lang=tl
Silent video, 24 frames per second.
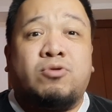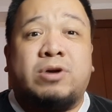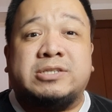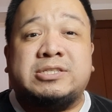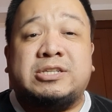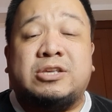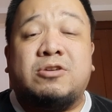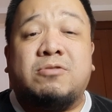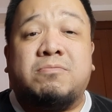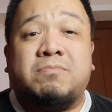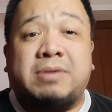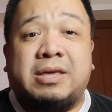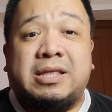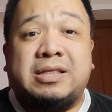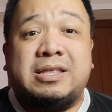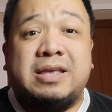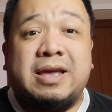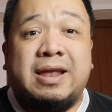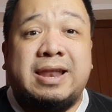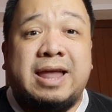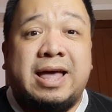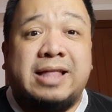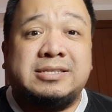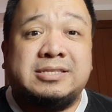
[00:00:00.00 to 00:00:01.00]
kasi yung media
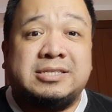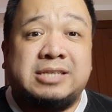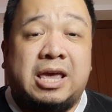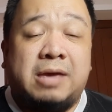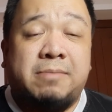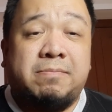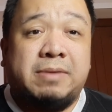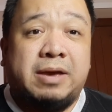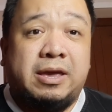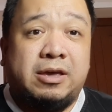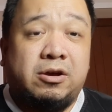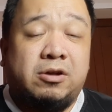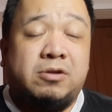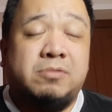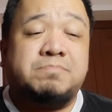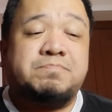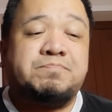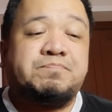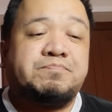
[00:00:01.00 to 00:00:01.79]
landscape ngayon.